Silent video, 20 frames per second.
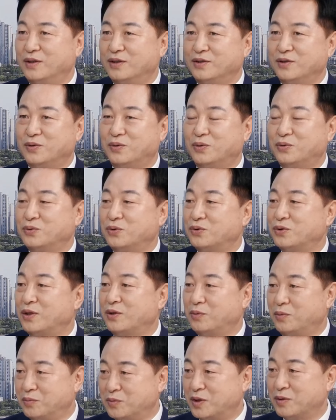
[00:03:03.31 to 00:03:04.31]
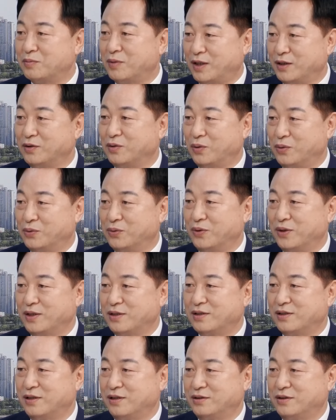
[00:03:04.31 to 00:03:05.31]
여론조사도 엄청 많이 돌고
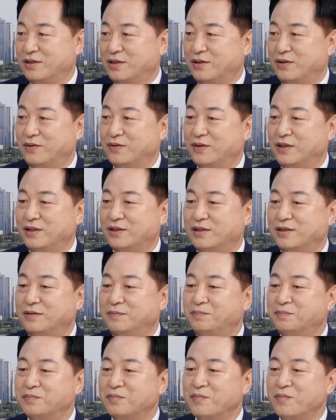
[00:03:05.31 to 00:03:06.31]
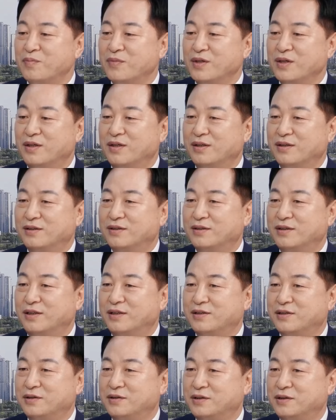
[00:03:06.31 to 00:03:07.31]
했었어요. 그래서
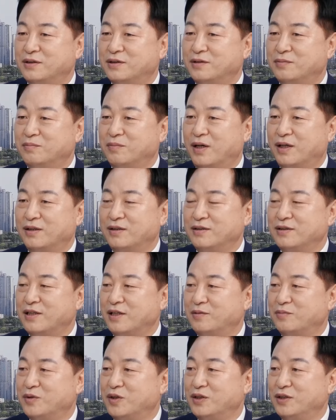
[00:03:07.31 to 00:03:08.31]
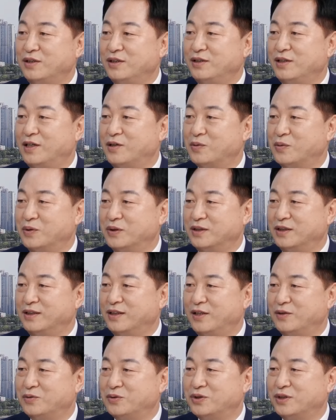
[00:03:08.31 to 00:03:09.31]
거기에서 많은 사람들이 기대하고 응원을
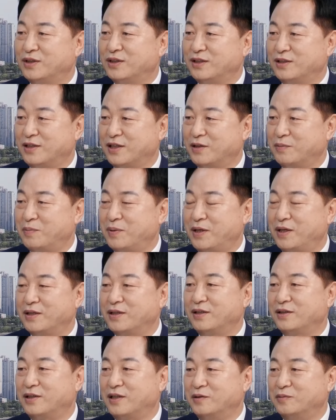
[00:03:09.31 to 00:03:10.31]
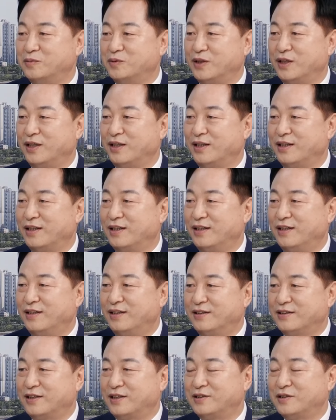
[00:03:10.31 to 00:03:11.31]
해주셨는데 제가 패했기 때문에 네.
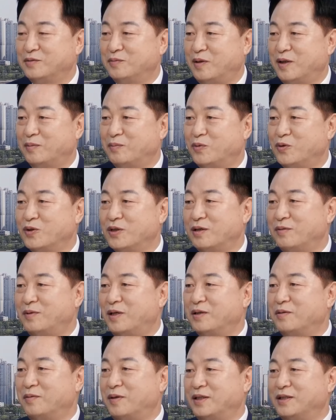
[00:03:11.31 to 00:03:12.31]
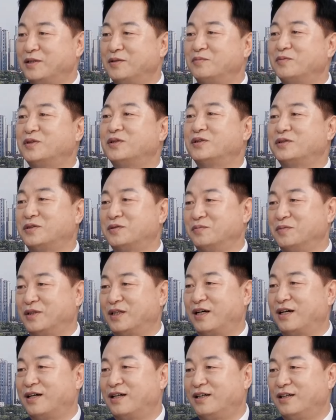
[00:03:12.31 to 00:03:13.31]
사실 뭔가 마음이 많이 힘들었습니다.
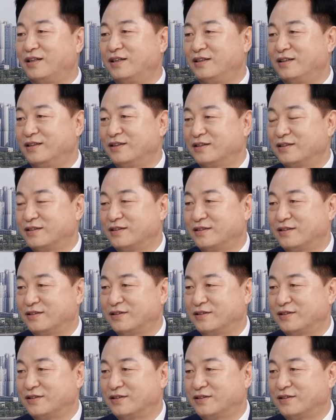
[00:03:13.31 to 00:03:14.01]
어, 힘들죠.